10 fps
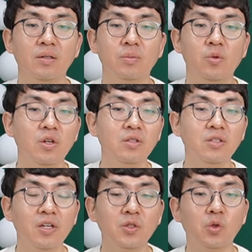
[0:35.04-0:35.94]
물론
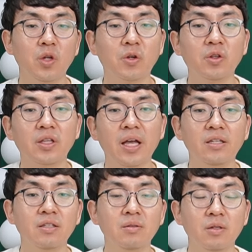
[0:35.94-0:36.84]
저희 초등학교
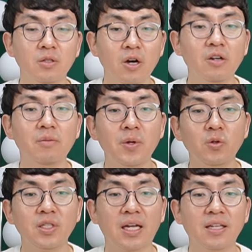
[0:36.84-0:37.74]
때는 영어를
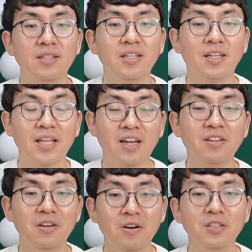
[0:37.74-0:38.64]
배우지 않았으니까
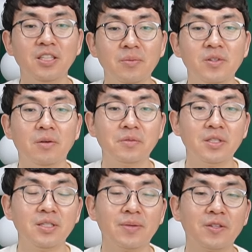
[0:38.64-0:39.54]
당연히 영어 시험은
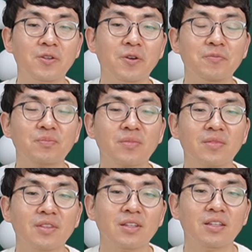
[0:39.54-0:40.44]
없었지만요.
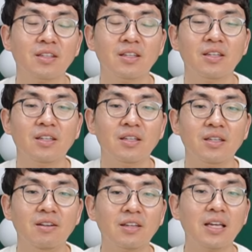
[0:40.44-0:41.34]

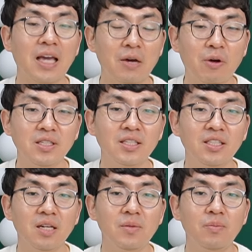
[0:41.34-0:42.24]
이렇게 객관식
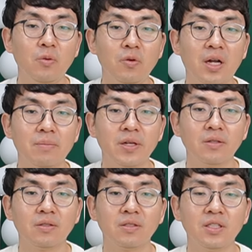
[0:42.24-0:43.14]
시험을 보고
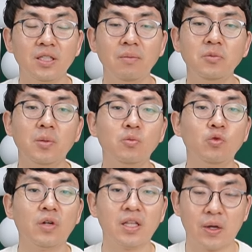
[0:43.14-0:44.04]
나면 시험
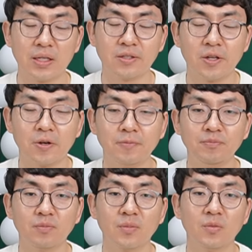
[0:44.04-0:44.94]
점수가 나왔어요.
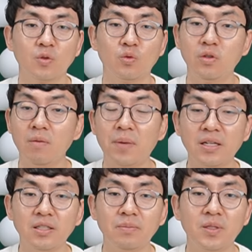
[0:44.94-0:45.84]
국어
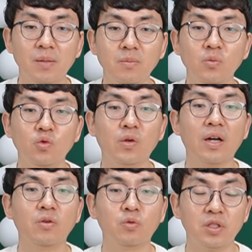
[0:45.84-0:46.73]
80점,
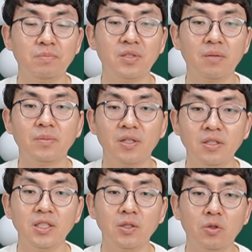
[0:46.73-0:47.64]
수학 90점
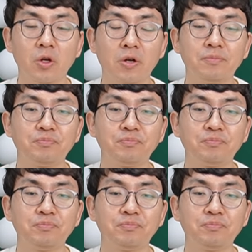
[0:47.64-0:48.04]
이런 식으로요.